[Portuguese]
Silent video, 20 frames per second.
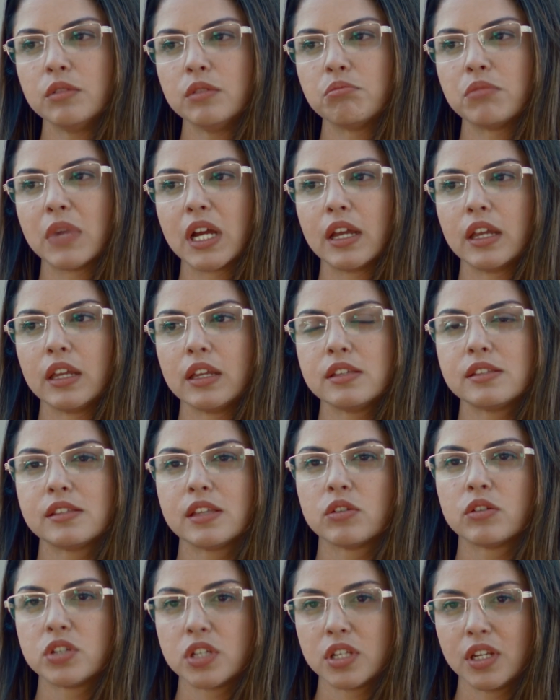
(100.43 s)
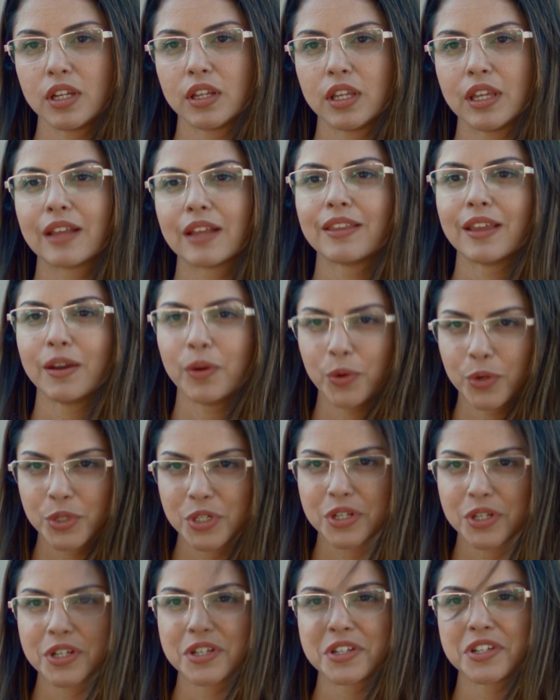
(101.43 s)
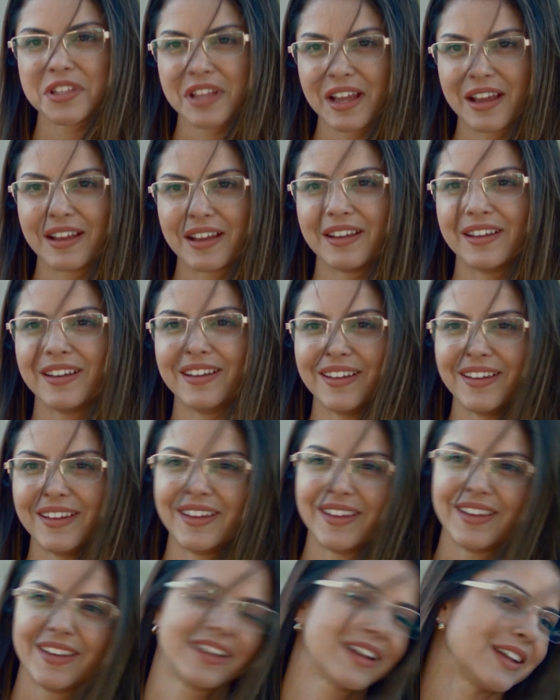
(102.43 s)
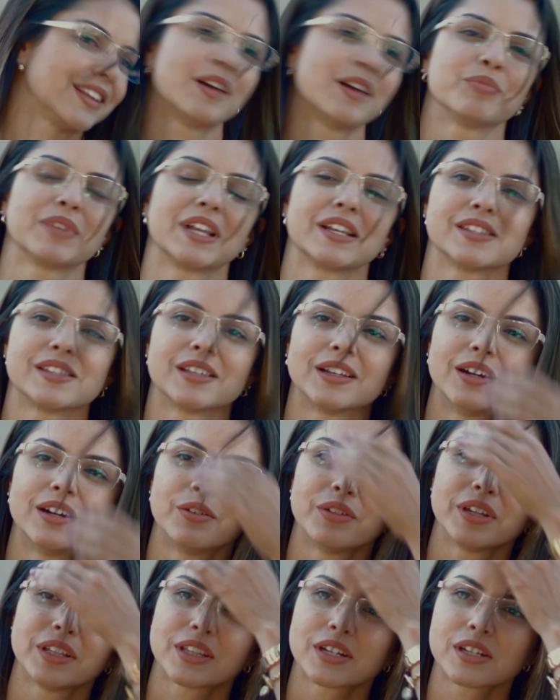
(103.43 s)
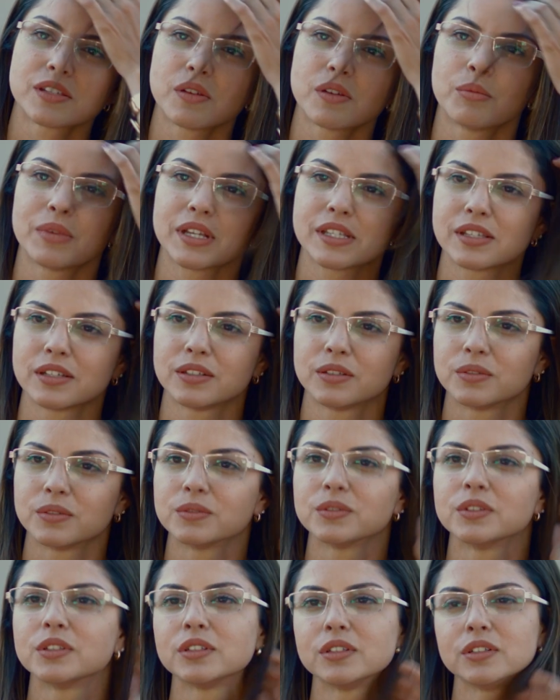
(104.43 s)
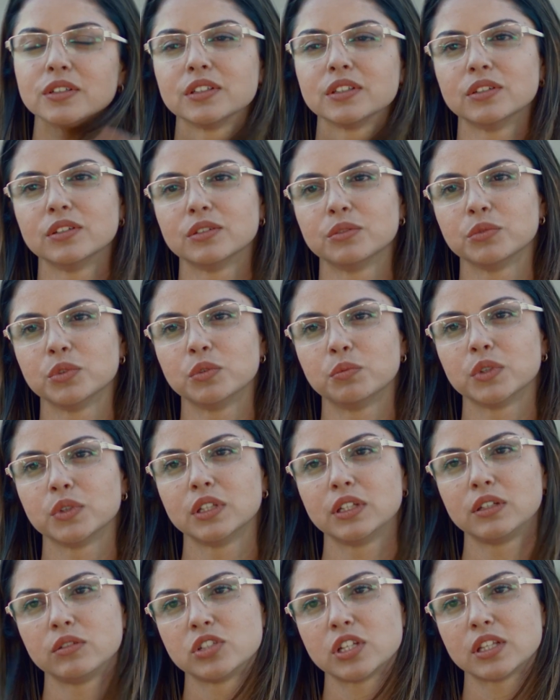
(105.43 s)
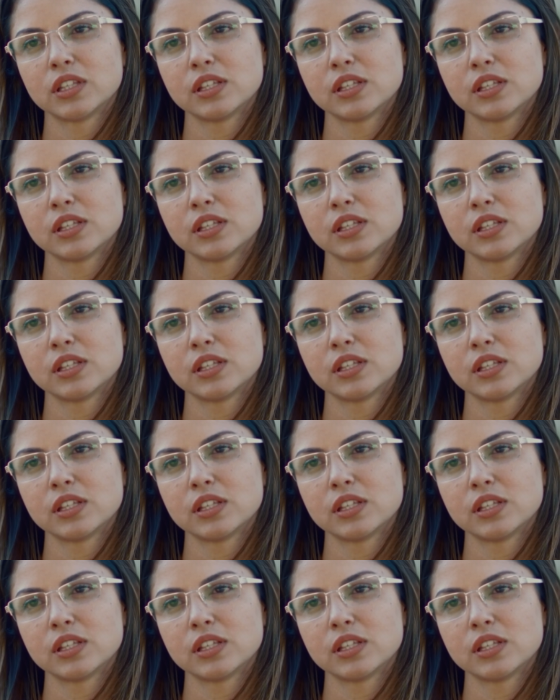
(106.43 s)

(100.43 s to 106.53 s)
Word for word: mas eu diria que até hoje a gente está em adaptação e em transformação do, do, do modelo de